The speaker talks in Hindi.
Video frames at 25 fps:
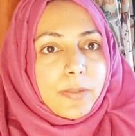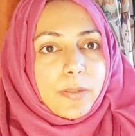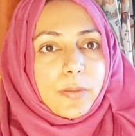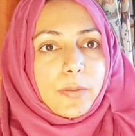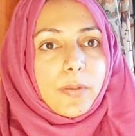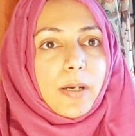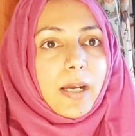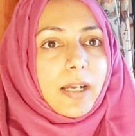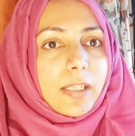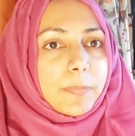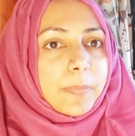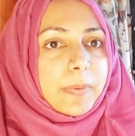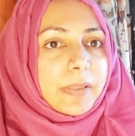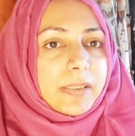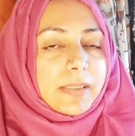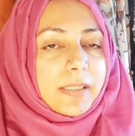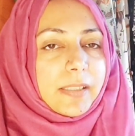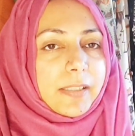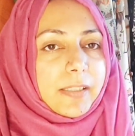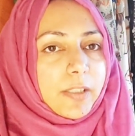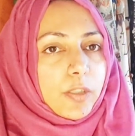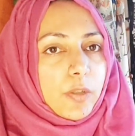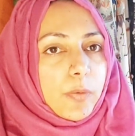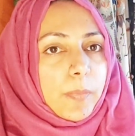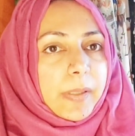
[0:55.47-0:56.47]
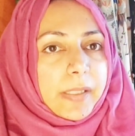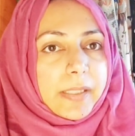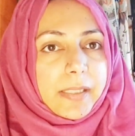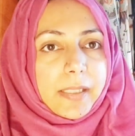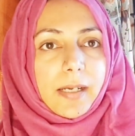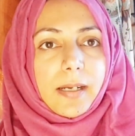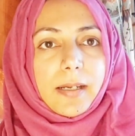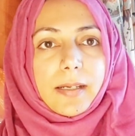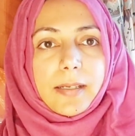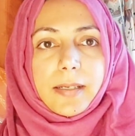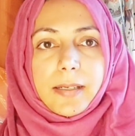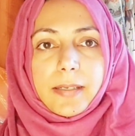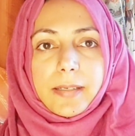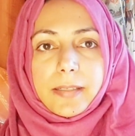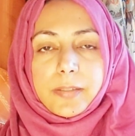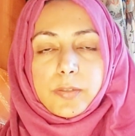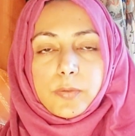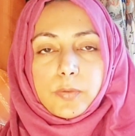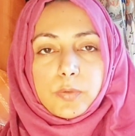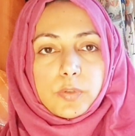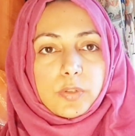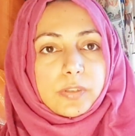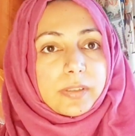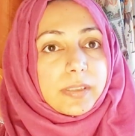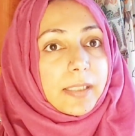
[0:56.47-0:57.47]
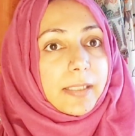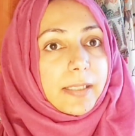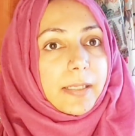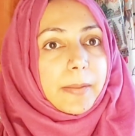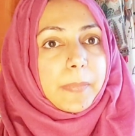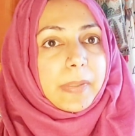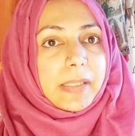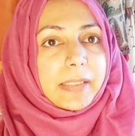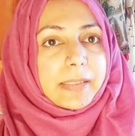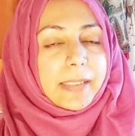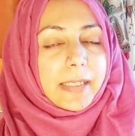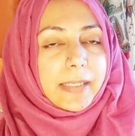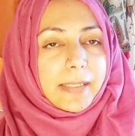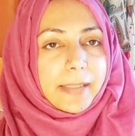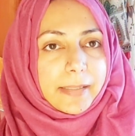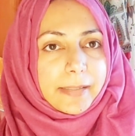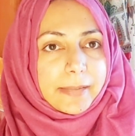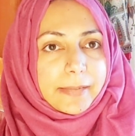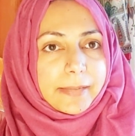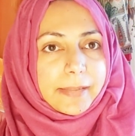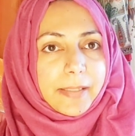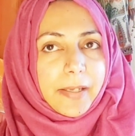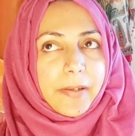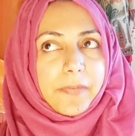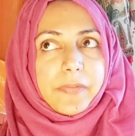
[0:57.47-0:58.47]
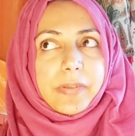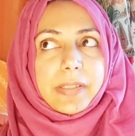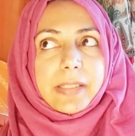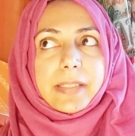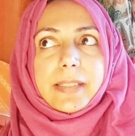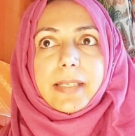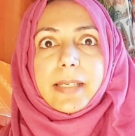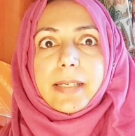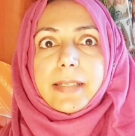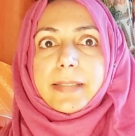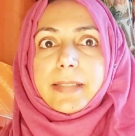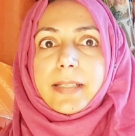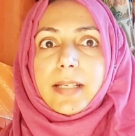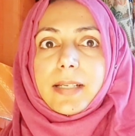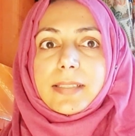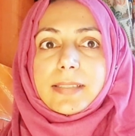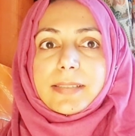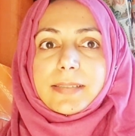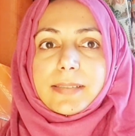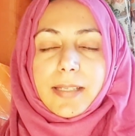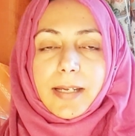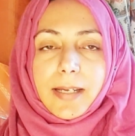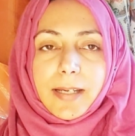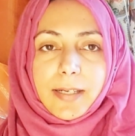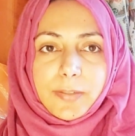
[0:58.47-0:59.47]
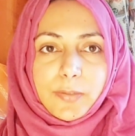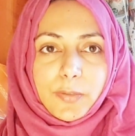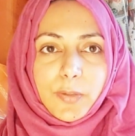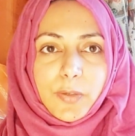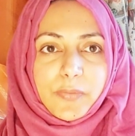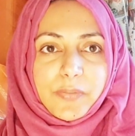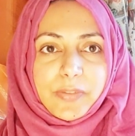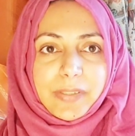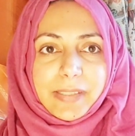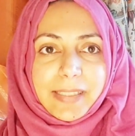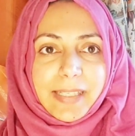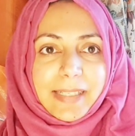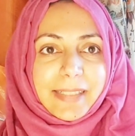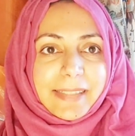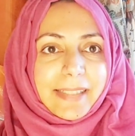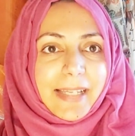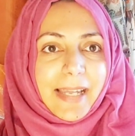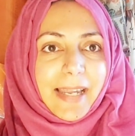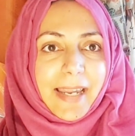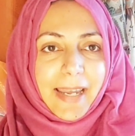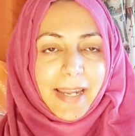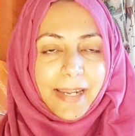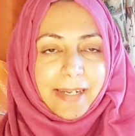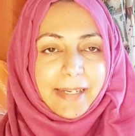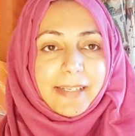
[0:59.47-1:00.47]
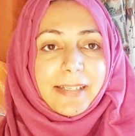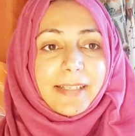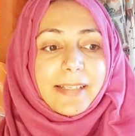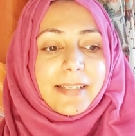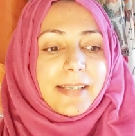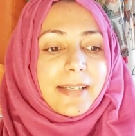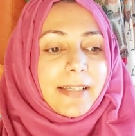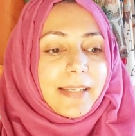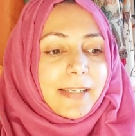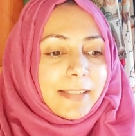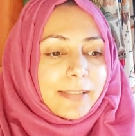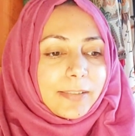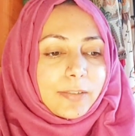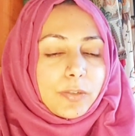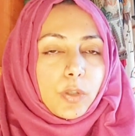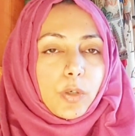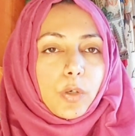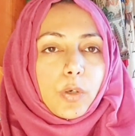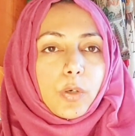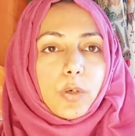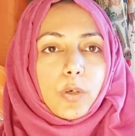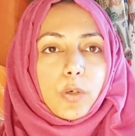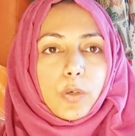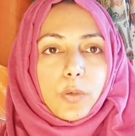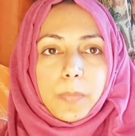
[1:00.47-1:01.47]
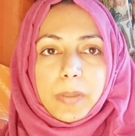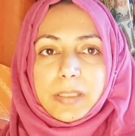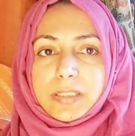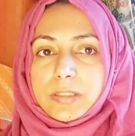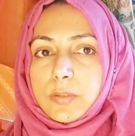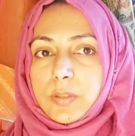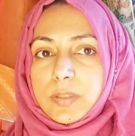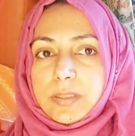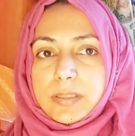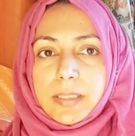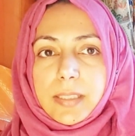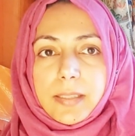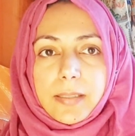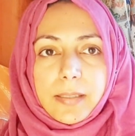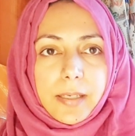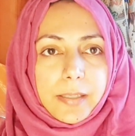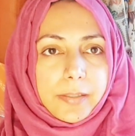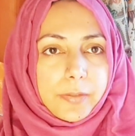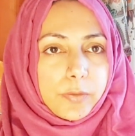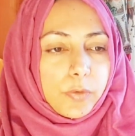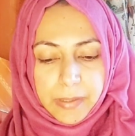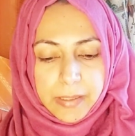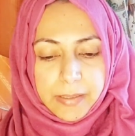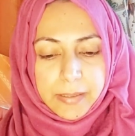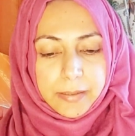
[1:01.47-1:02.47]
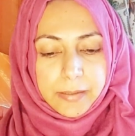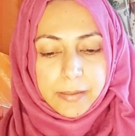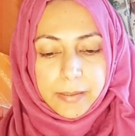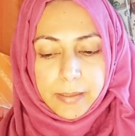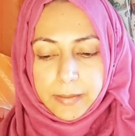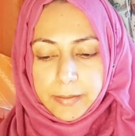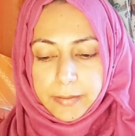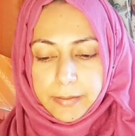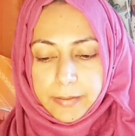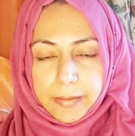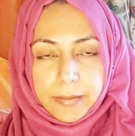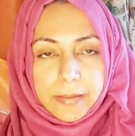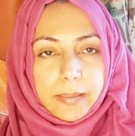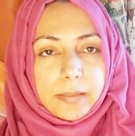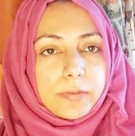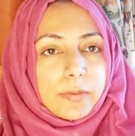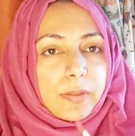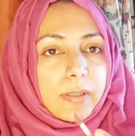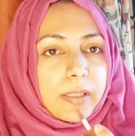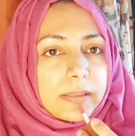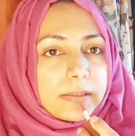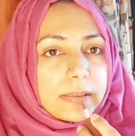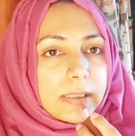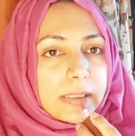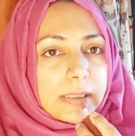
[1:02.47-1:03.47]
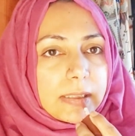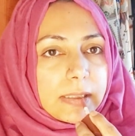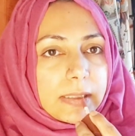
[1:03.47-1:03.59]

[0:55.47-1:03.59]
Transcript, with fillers: तो आज भी संडे को मैं क्या कर रही हूँ तो चले मिलके करते हैं वीकेंड का स्टार्ट और वीकेंड का एंड तो बस थोड़ा सा रेडी मैंने का डे का थोड़ा सा